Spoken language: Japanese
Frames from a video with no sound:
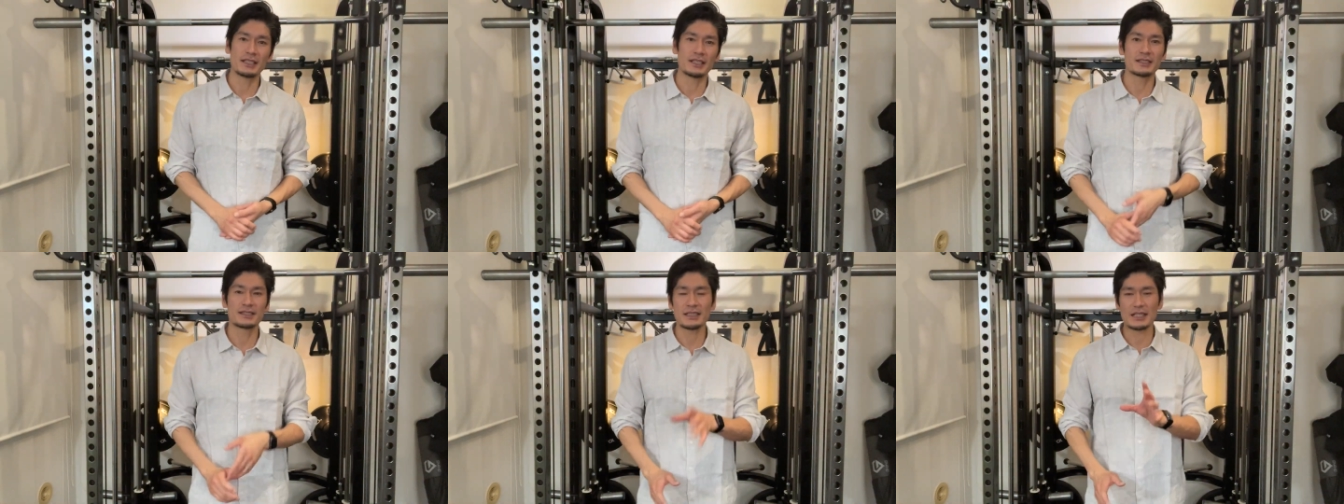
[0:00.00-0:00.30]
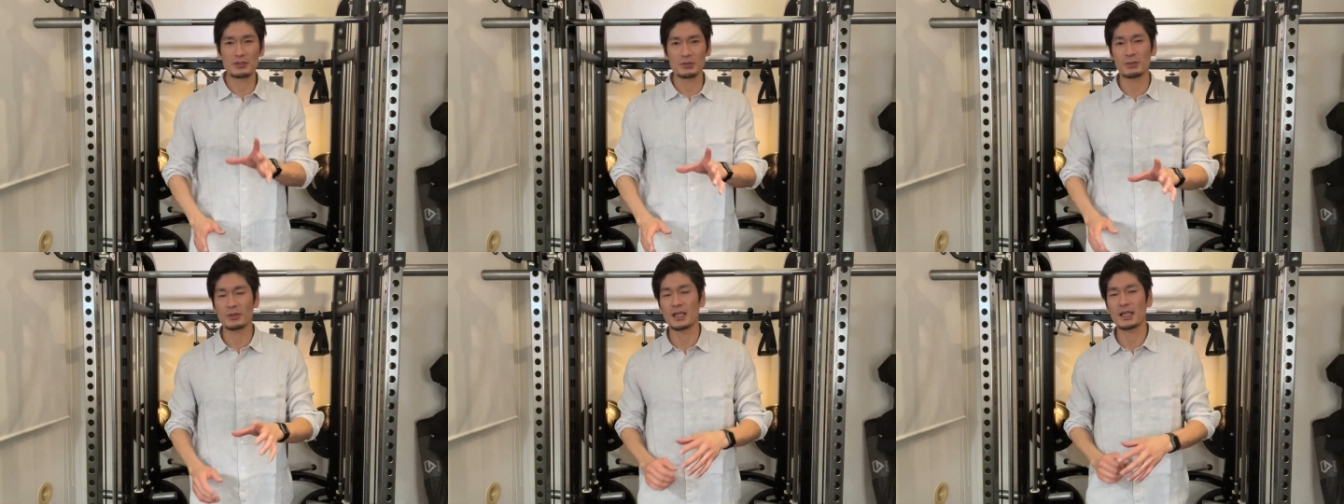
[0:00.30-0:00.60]

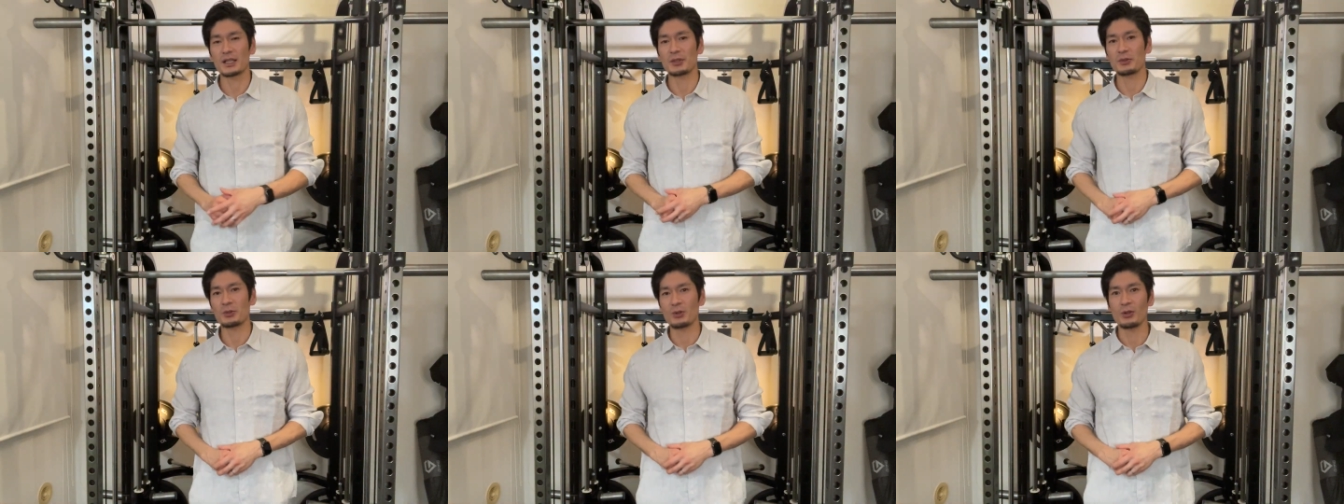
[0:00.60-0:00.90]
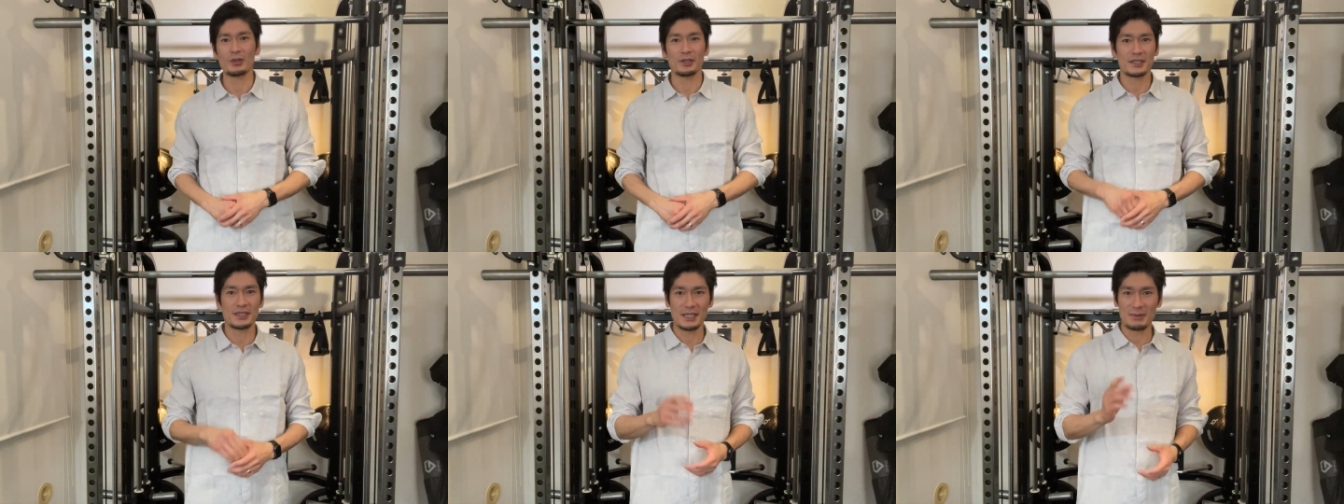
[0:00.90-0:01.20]
スタンドカラーの
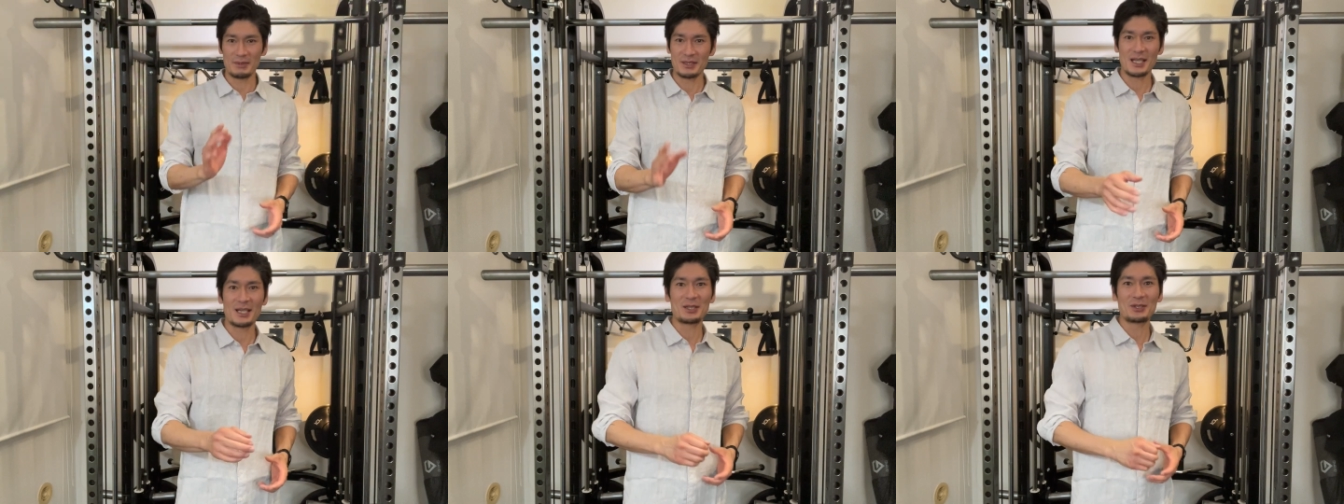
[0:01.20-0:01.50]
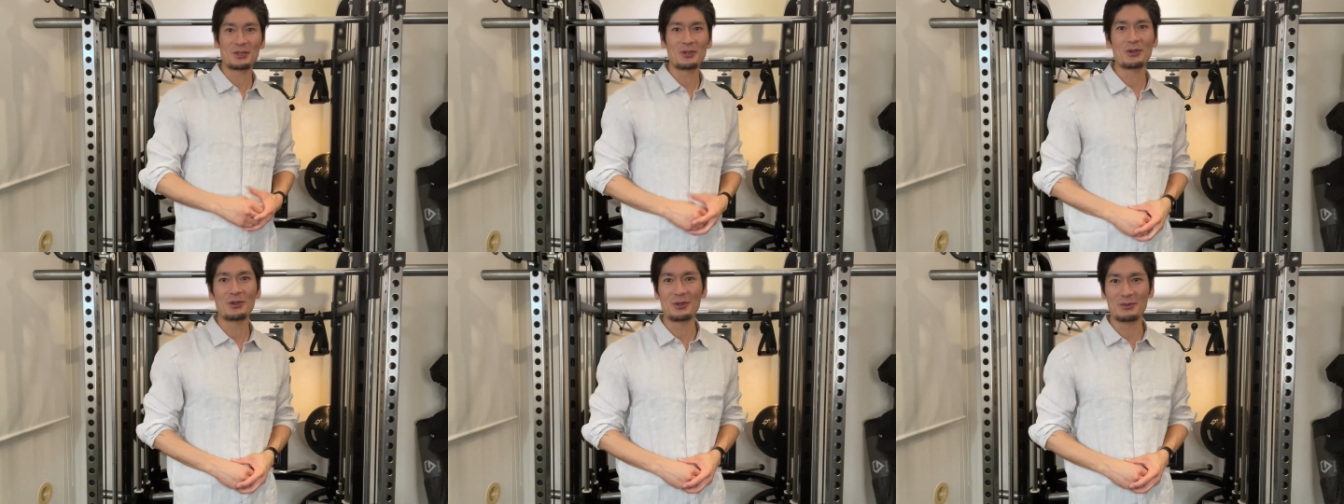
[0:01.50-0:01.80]
方着てみたい
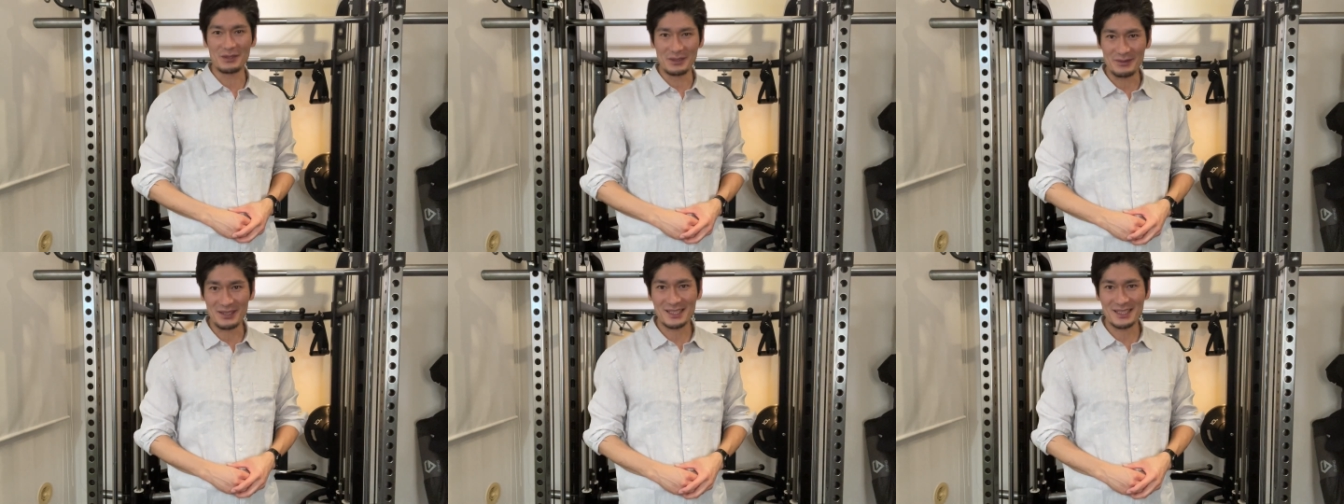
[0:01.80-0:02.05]
と思いま